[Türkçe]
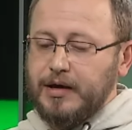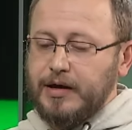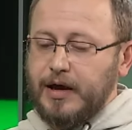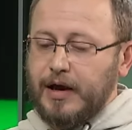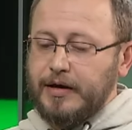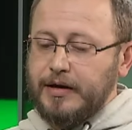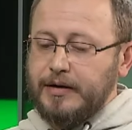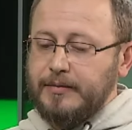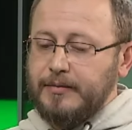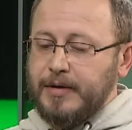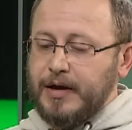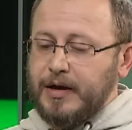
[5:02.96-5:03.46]

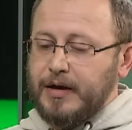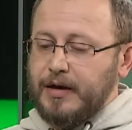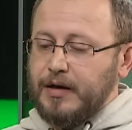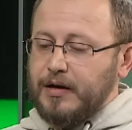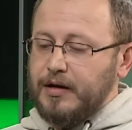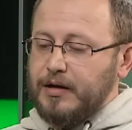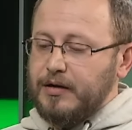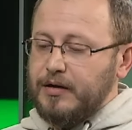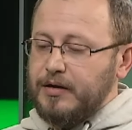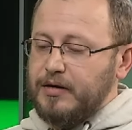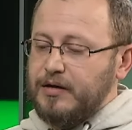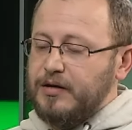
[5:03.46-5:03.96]
Yani
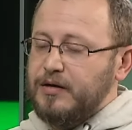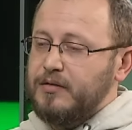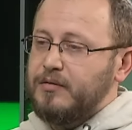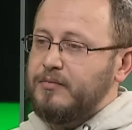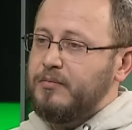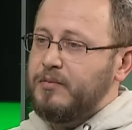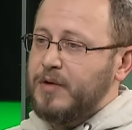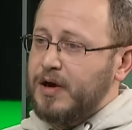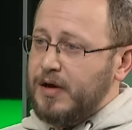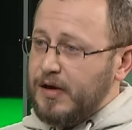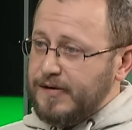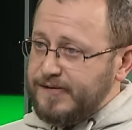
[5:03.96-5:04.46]

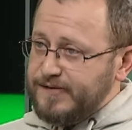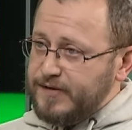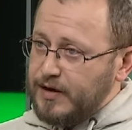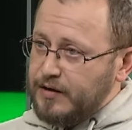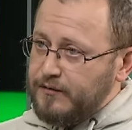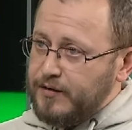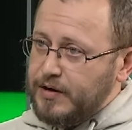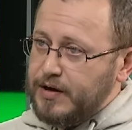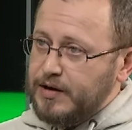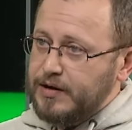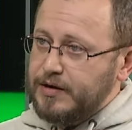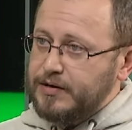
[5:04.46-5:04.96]
e,
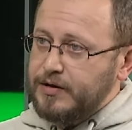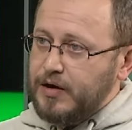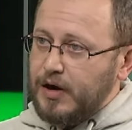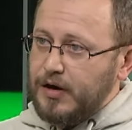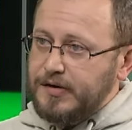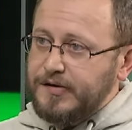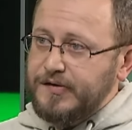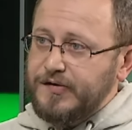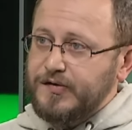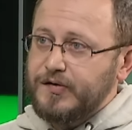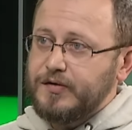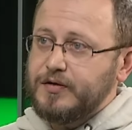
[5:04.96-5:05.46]
kanser vakalarının
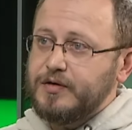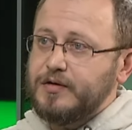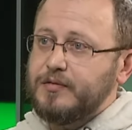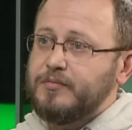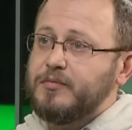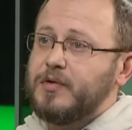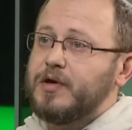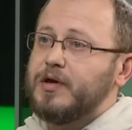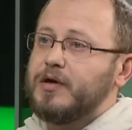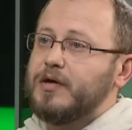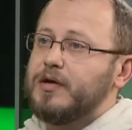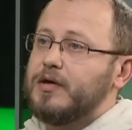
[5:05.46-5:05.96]

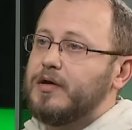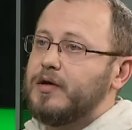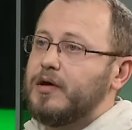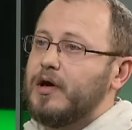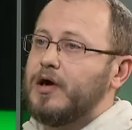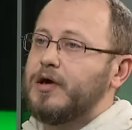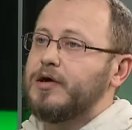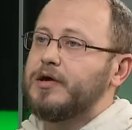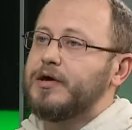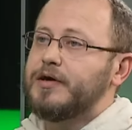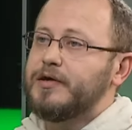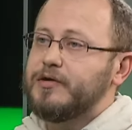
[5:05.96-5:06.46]
artışını, e,
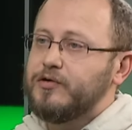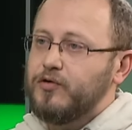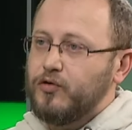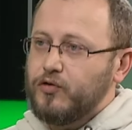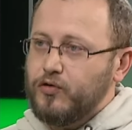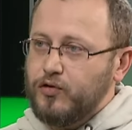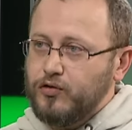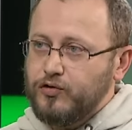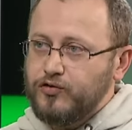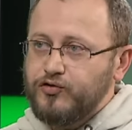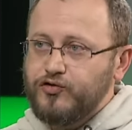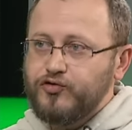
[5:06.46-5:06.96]
arıların
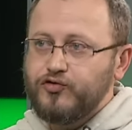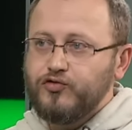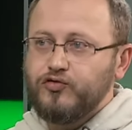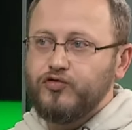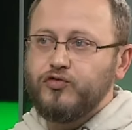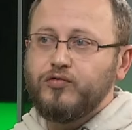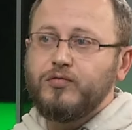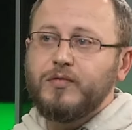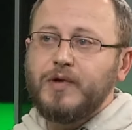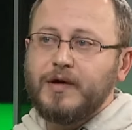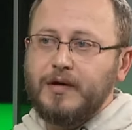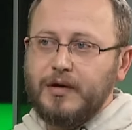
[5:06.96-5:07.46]
yok
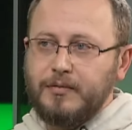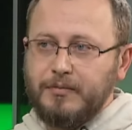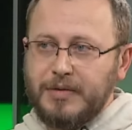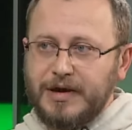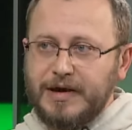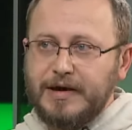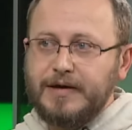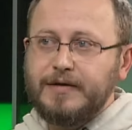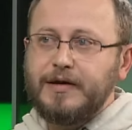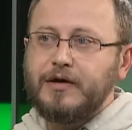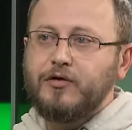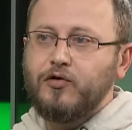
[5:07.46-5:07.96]
oluşunu
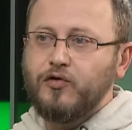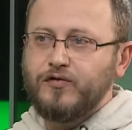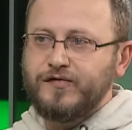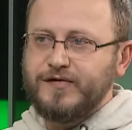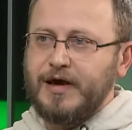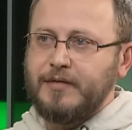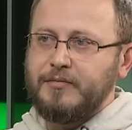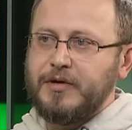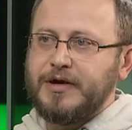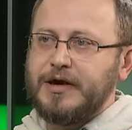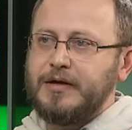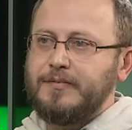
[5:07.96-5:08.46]
hani birlikte
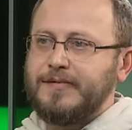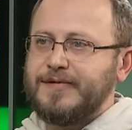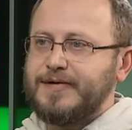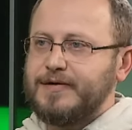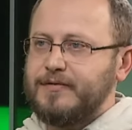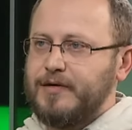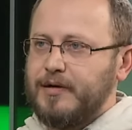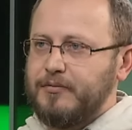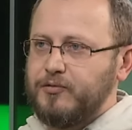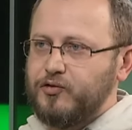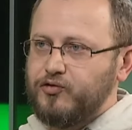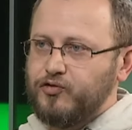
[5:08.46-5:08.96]
gözlemlediğimiz
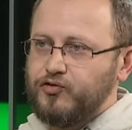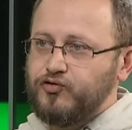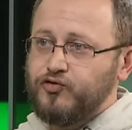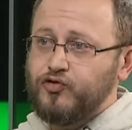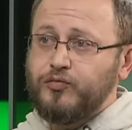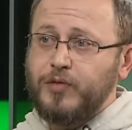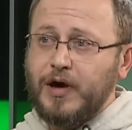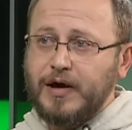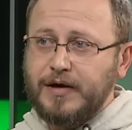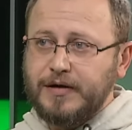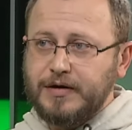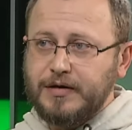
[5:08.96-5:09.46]
zaman,
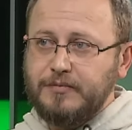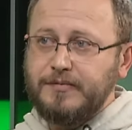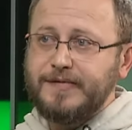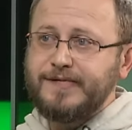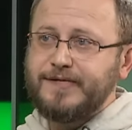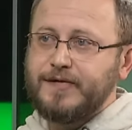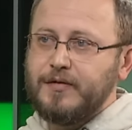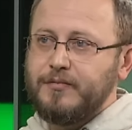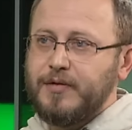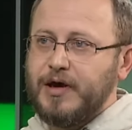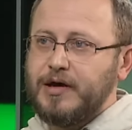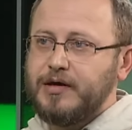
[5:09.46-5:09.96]
bütüncül
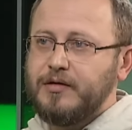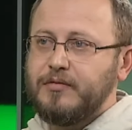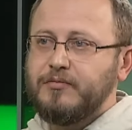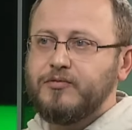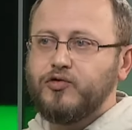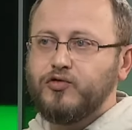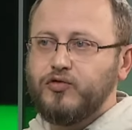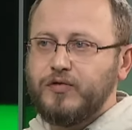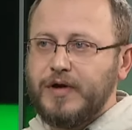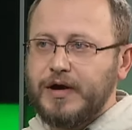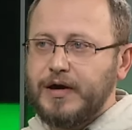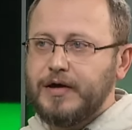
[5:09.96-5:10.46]
baktığımız zaman
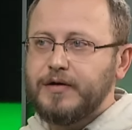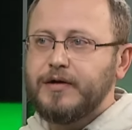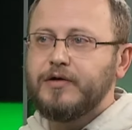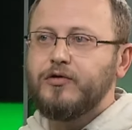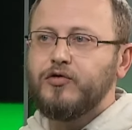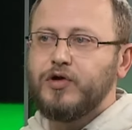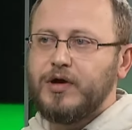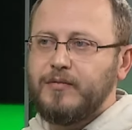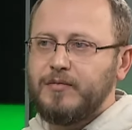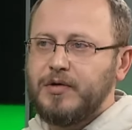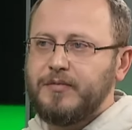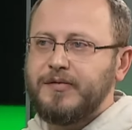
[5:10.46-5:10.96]
bunun ne
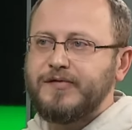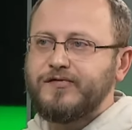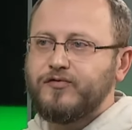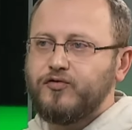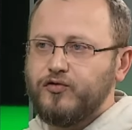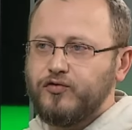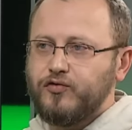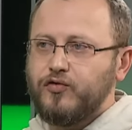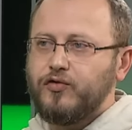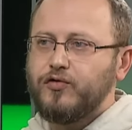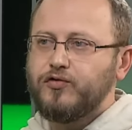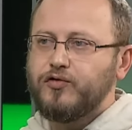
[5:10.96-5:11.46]
kadar önemli bir
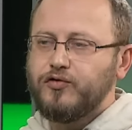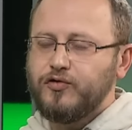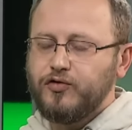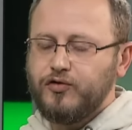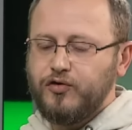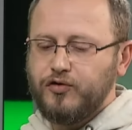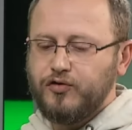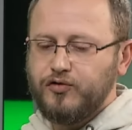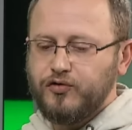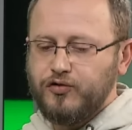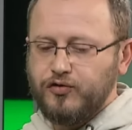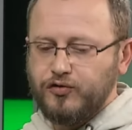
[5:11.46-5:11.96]
sorun
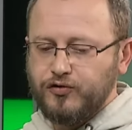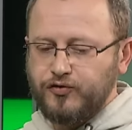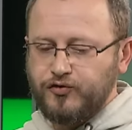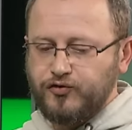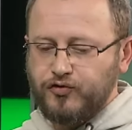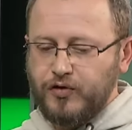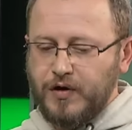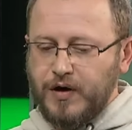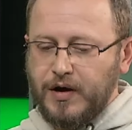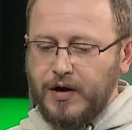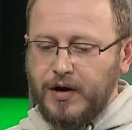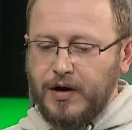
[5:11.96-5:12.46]
olduğunu
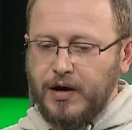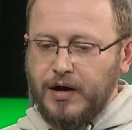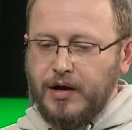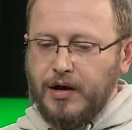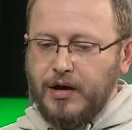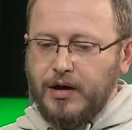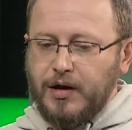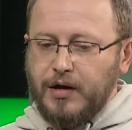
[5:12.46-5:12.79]
görüyoruz. Evet.